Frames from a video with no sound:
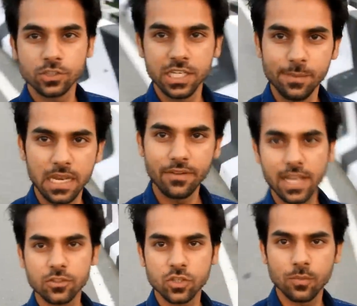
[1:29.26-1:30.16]
को कुछ नहीं मिलने
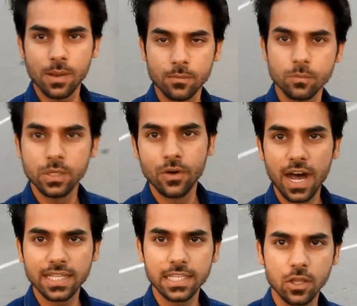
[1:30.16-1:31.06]
वाला तो चलो मैं आपको
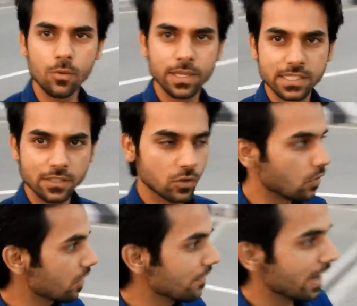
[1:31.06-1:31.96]
मिलवा देता हूँ मेरे साथ जो
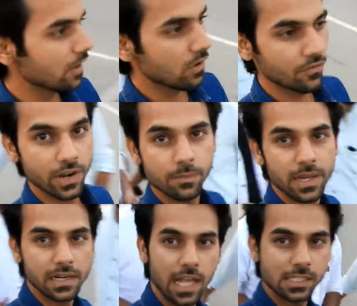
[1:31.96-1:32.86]
गौरव आया हुआ है फ्रेंड
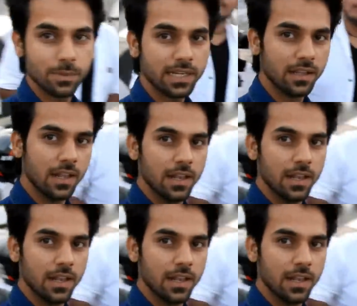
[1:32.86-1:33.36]
मेरा क्लासमेट